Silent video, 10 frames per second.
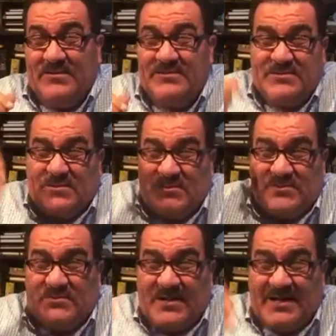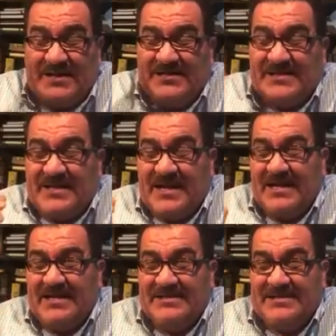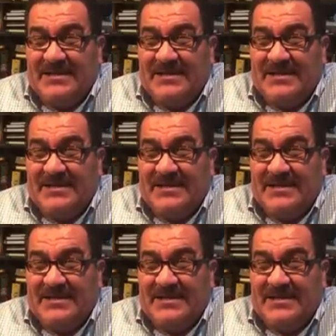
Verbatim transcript: Estos señores son ángeles y arcángeles y